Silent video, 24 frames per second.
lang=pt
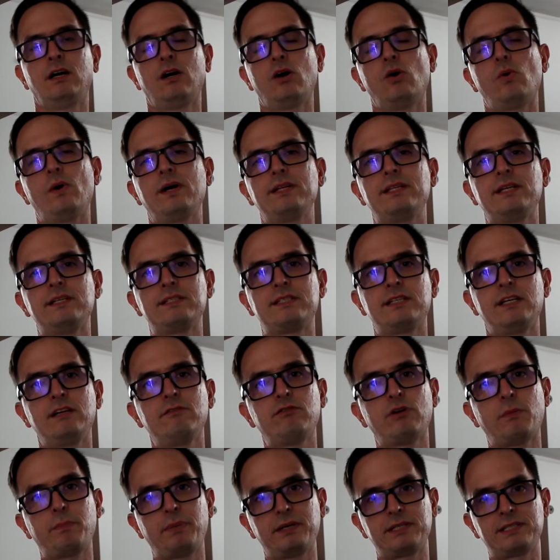o
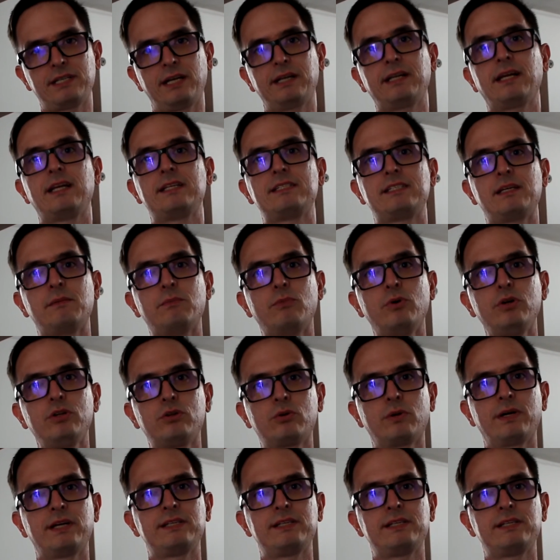adesivo, apesar dele ser muito